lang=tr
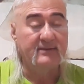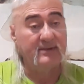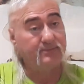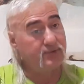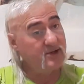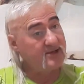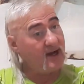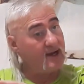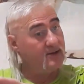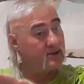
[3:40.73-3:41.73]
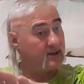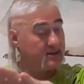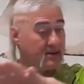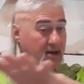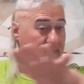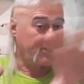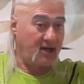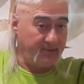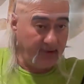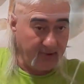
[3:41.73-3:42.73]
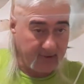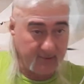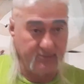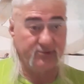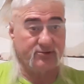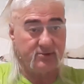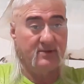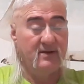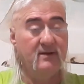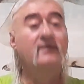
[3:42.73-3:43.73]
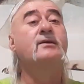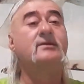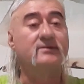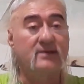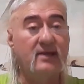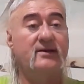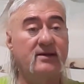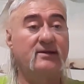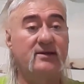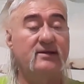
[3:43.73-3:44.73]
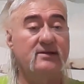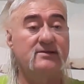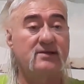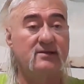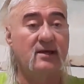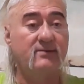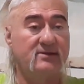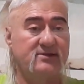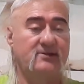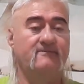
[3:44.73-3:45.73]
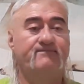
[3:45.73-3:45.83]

Ve buraya dahil olan, akraba olduğumuz ten rengindeki insanlar var işte.